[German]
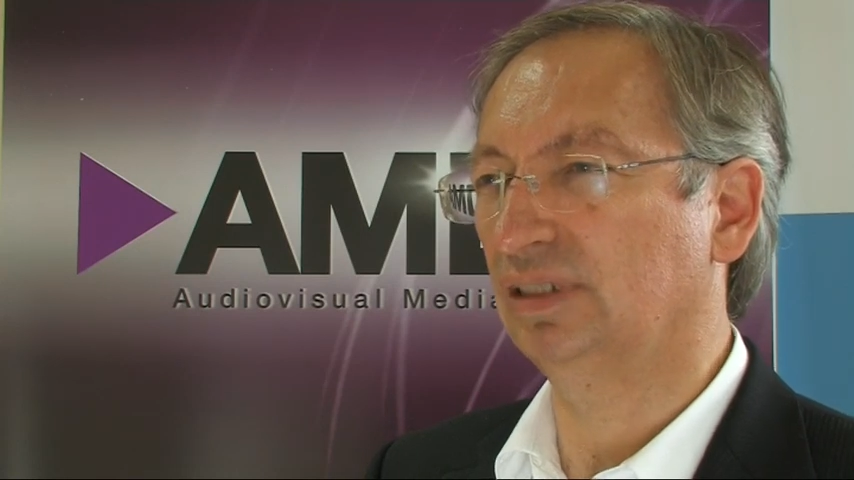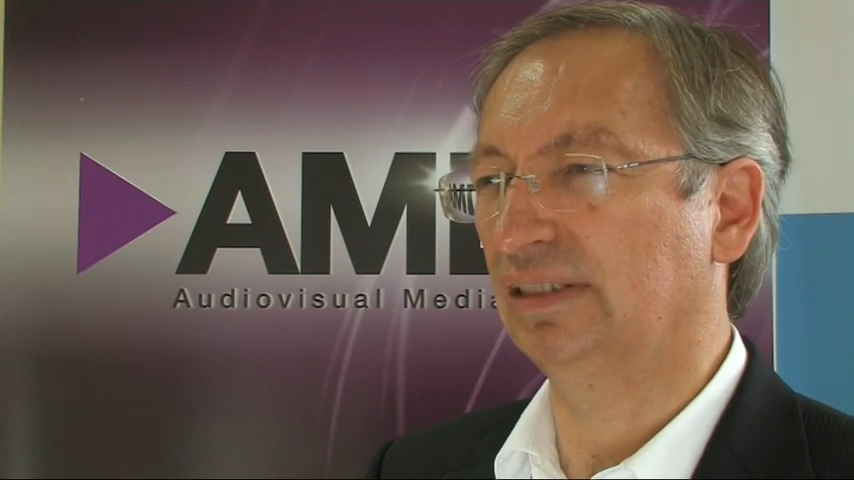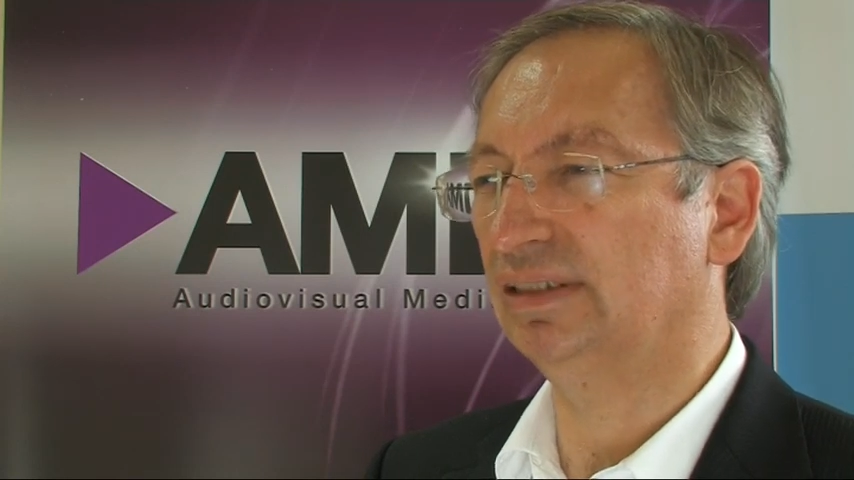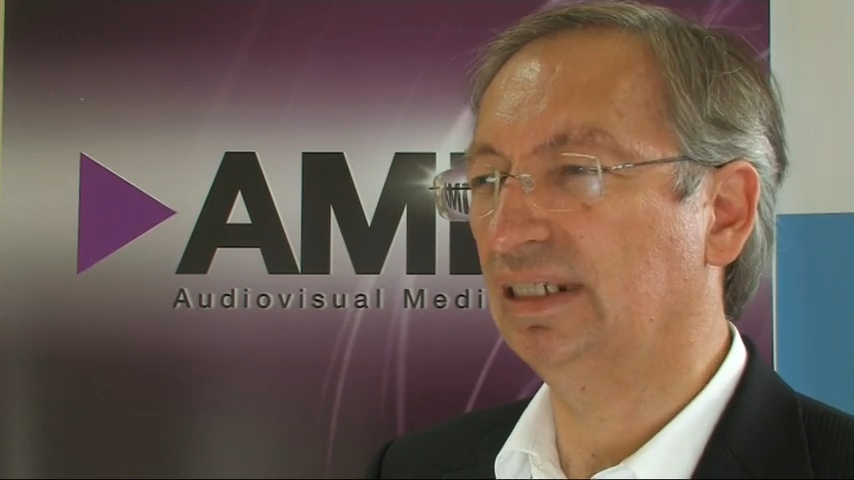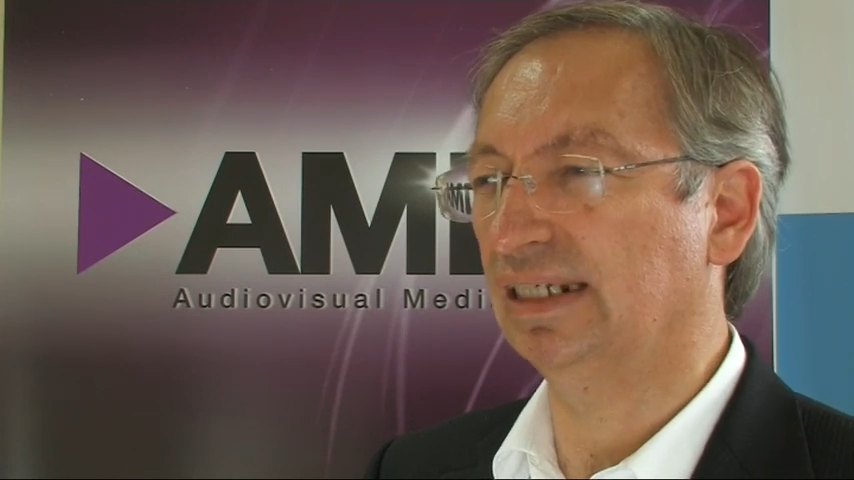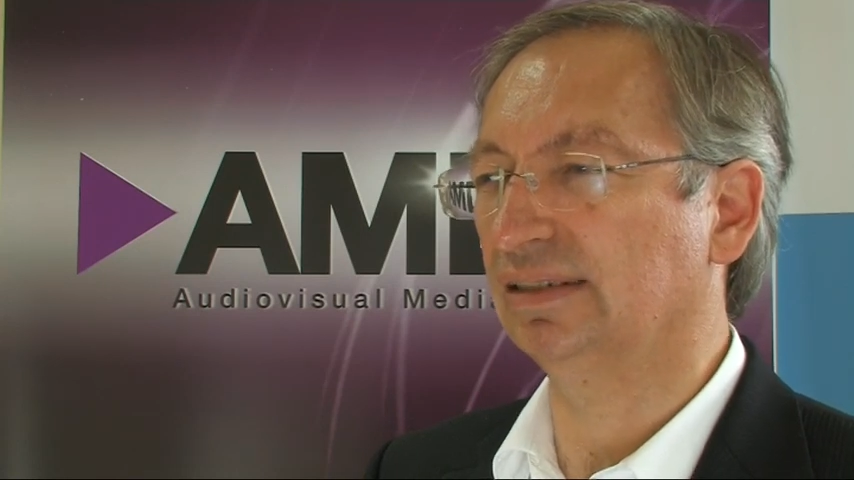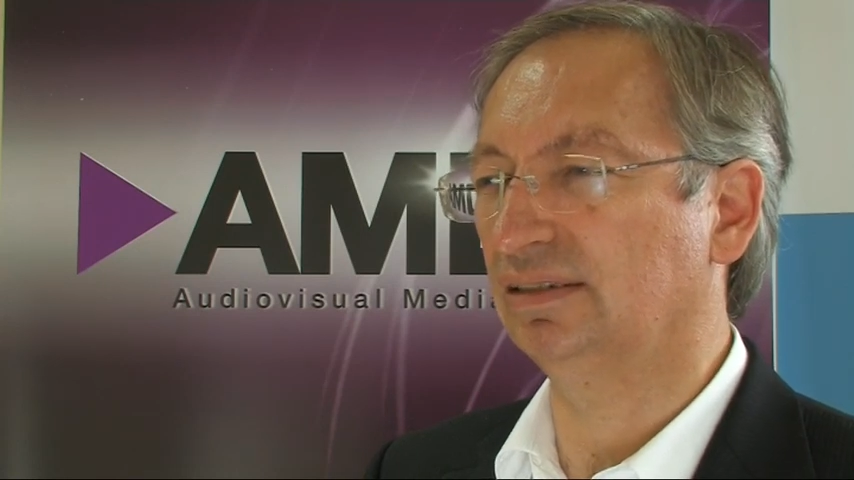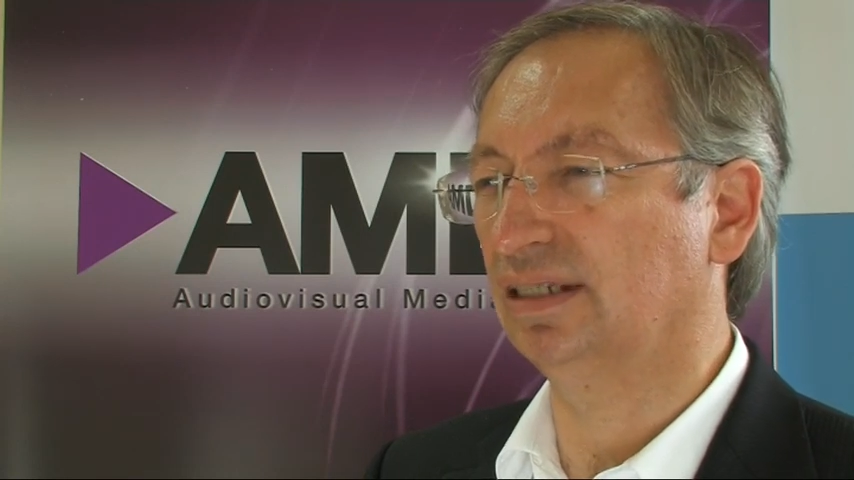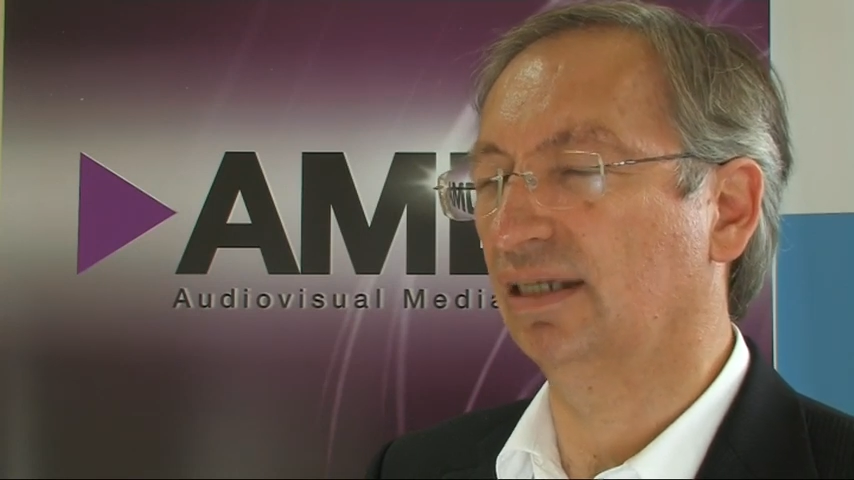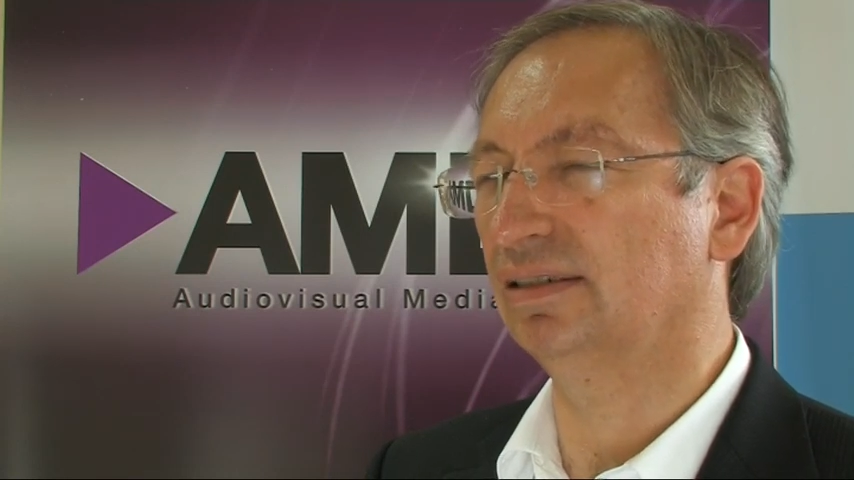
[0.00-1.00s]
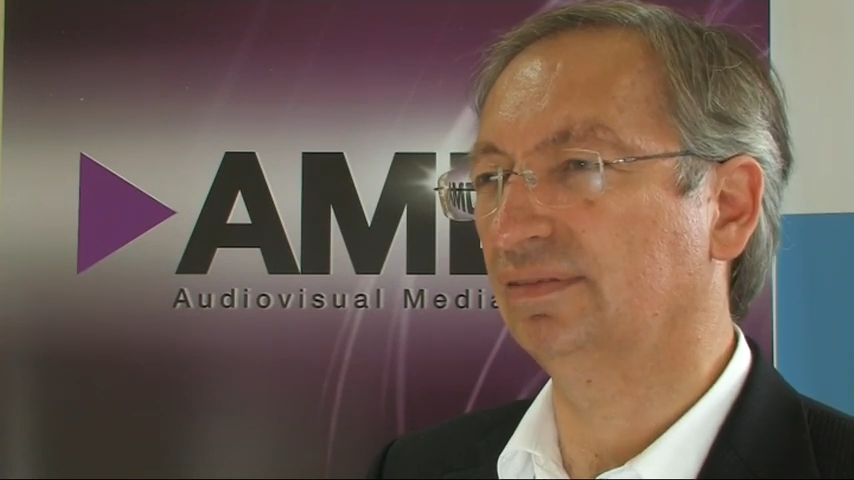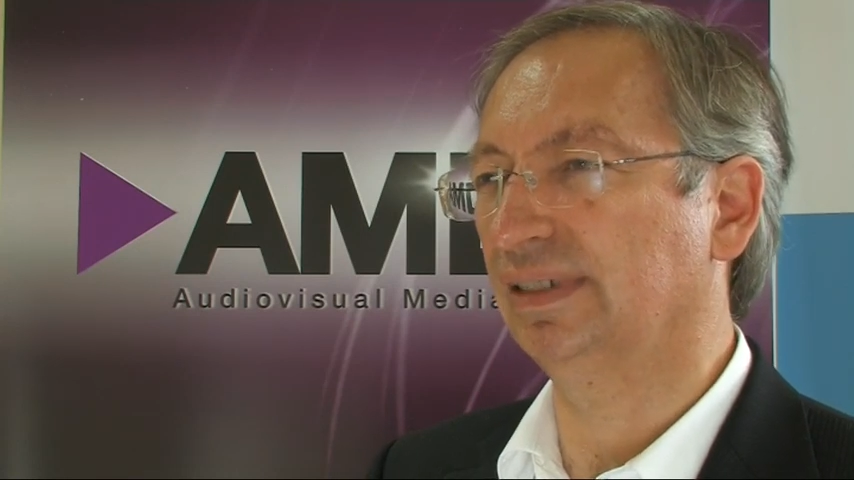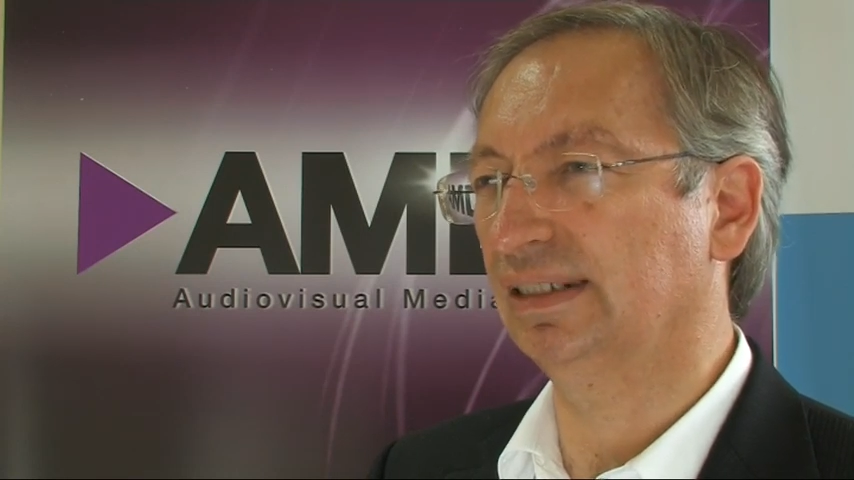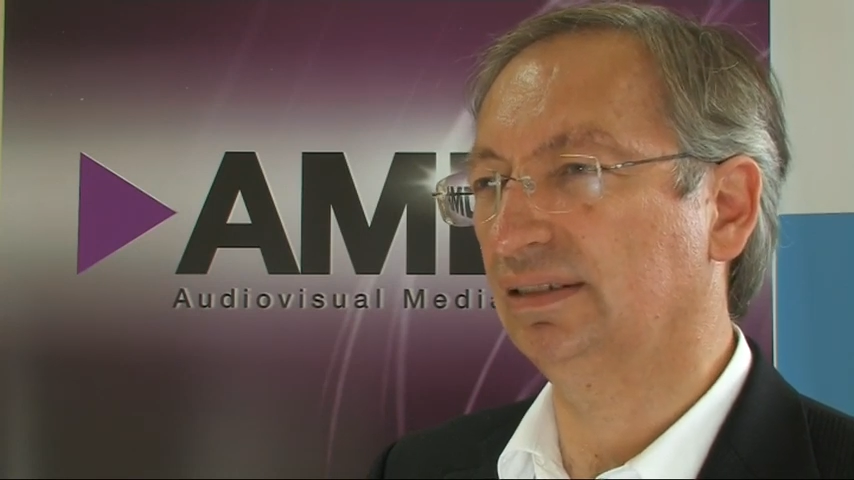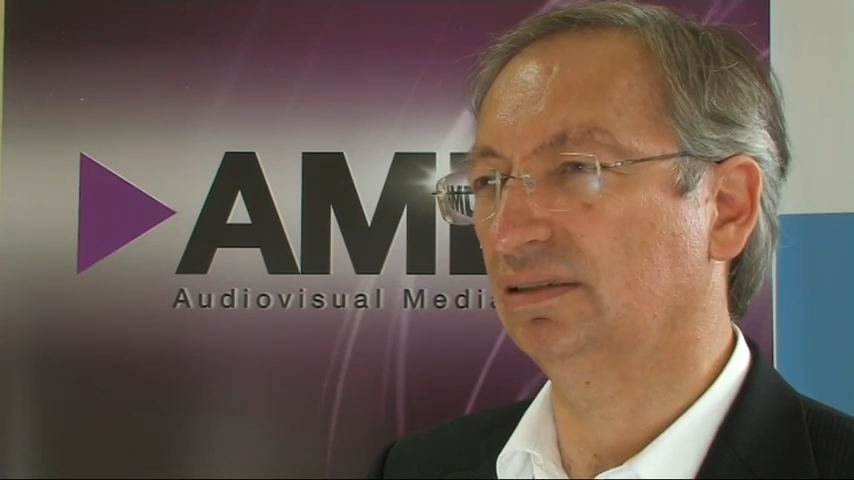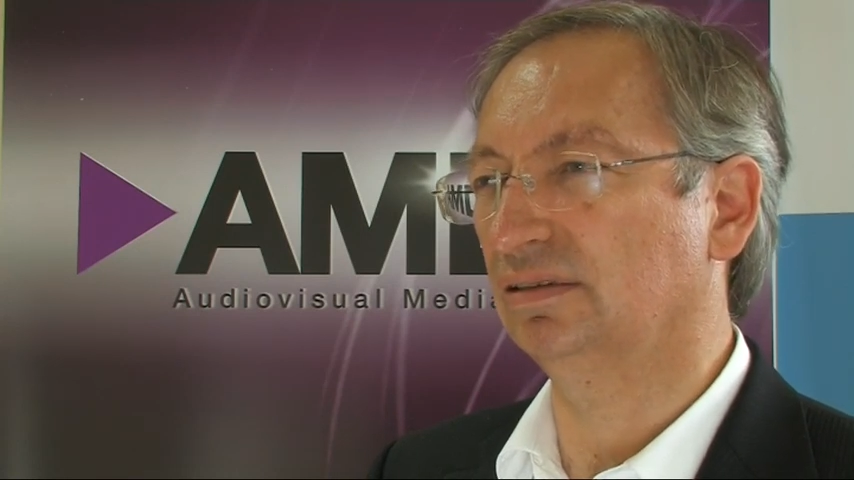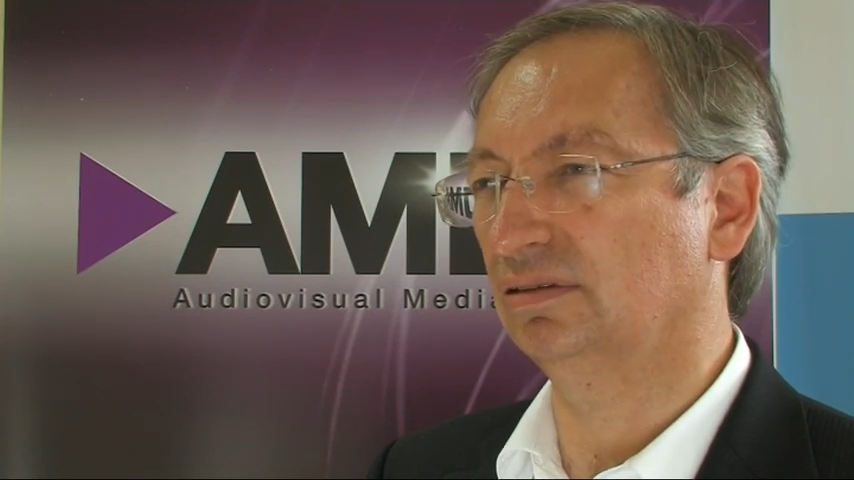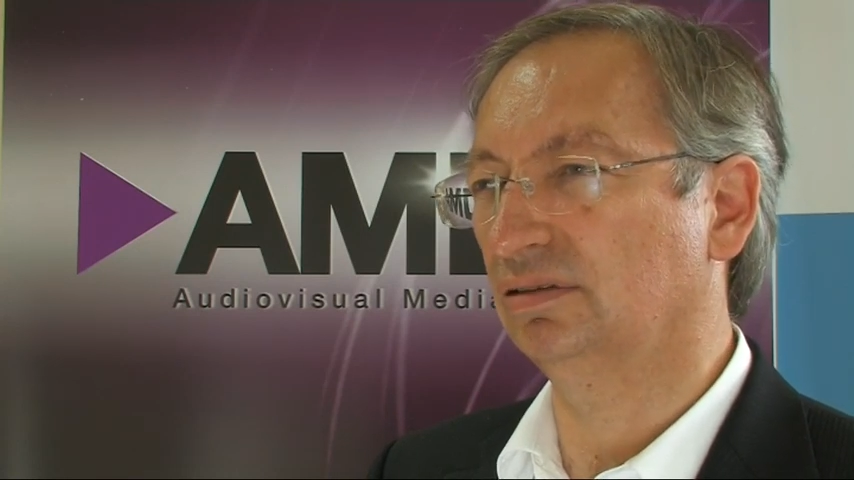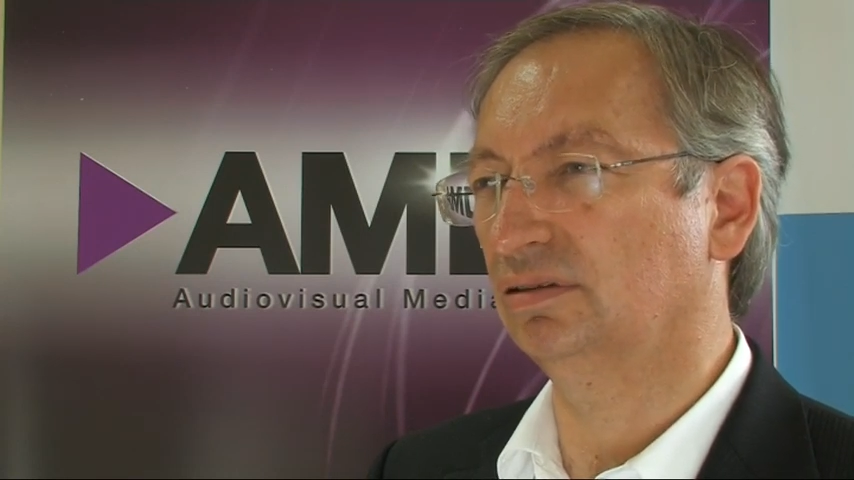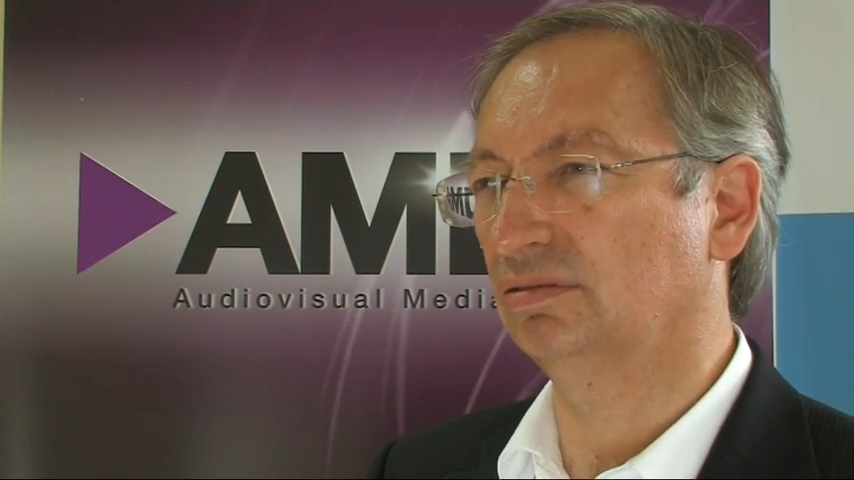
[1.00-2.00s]
jetzt in den nächsten Jahren da wirklich
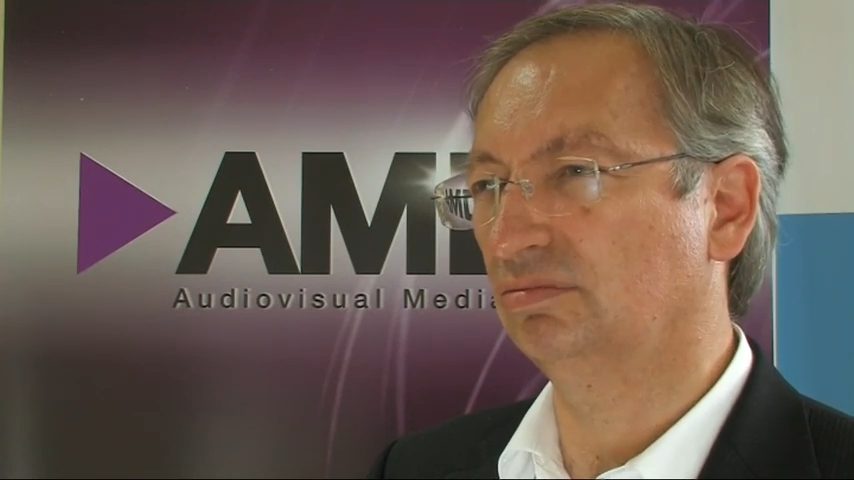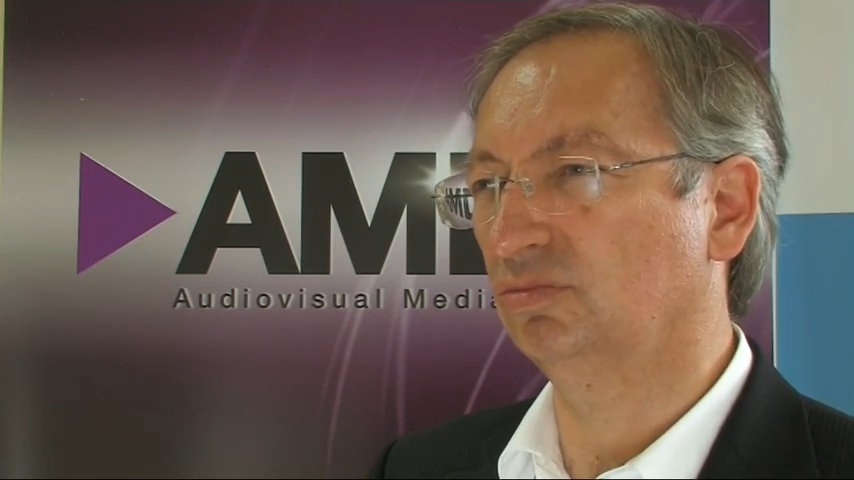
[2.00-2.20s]
einen,